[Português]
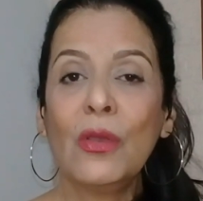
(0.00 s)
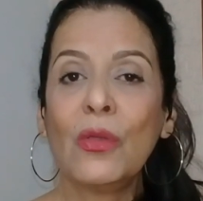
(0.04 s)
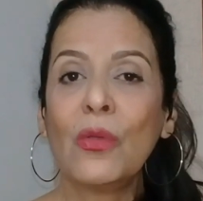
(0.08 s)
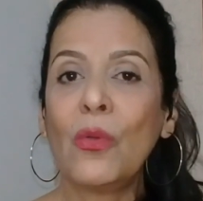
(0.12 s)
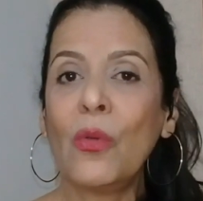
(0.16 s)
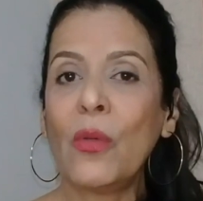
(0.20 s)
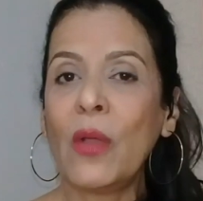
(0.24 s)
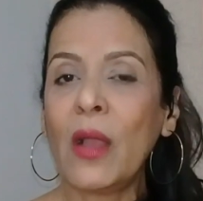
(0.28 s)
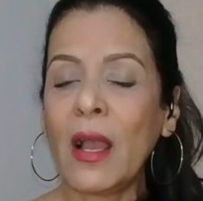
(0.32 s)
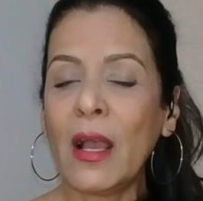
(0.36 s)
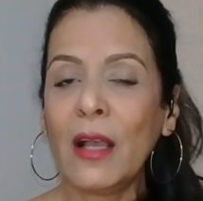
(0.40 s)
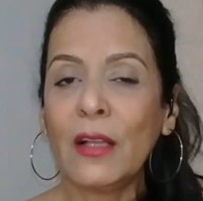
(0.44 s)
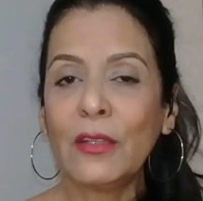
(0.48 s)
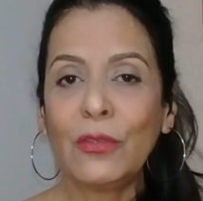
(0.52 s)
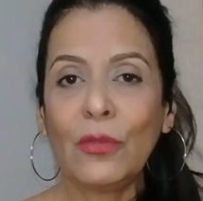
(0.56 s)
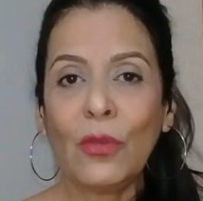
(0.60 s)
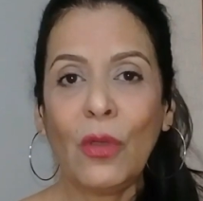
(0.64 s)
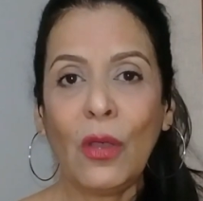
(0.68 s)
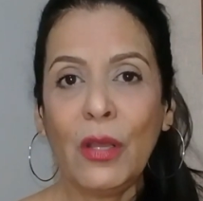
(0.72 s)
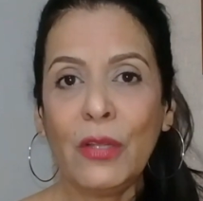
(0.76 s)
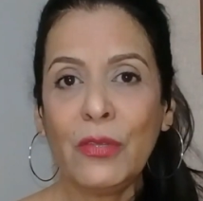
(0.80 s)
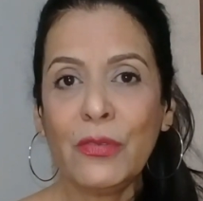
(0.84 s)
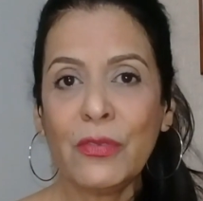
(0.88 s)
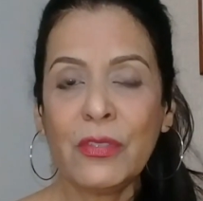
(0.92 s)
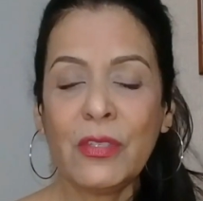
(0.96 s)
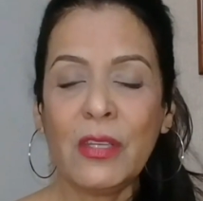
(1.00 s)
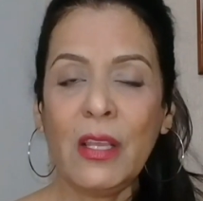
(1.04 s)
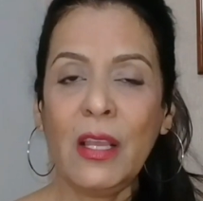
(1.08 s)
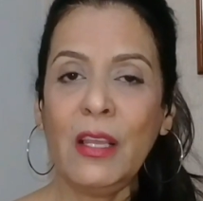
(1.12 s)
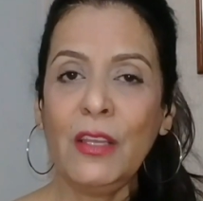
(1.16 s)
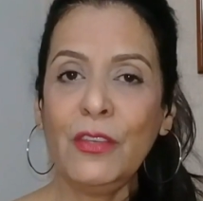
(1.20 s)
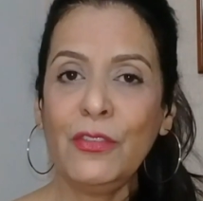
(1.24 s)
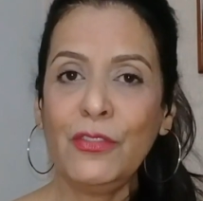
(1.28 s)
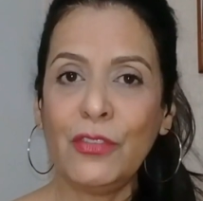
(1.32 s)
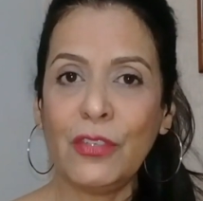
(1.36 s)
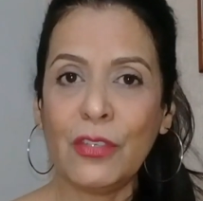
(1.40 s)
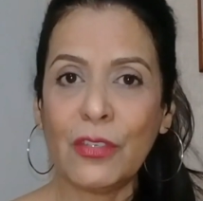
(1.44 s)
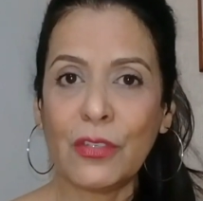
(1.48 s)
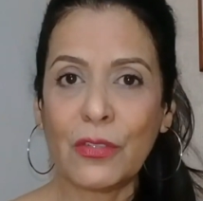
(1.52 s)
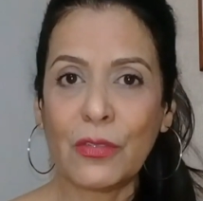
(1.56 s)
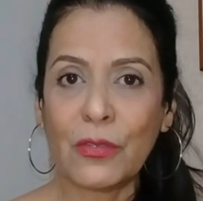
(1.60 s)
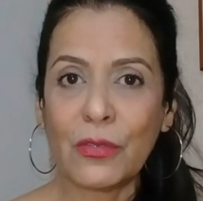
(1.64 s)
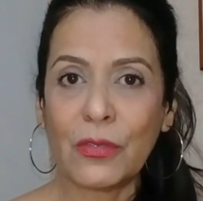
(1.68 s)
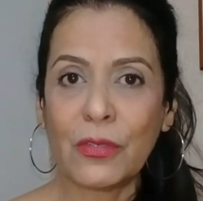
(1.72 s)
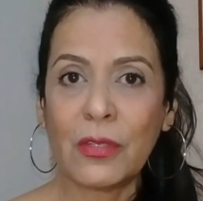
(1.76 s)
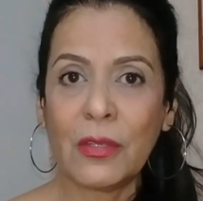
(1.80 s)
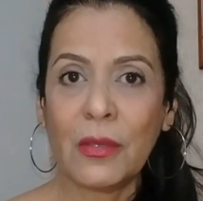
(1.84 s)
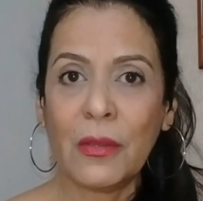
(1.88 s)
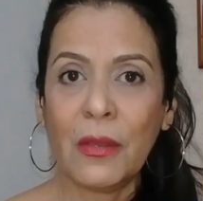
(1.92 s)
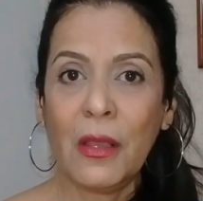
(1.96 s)
com cartórios e
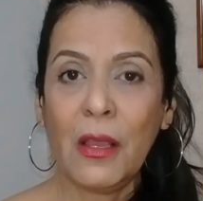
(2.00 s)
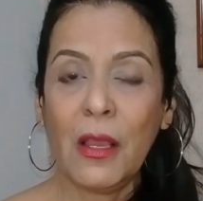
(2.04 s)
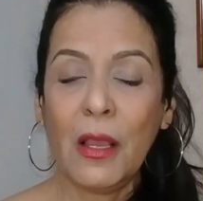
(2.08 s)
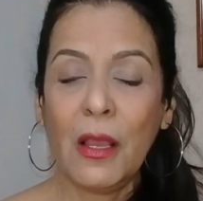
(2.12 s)
registros,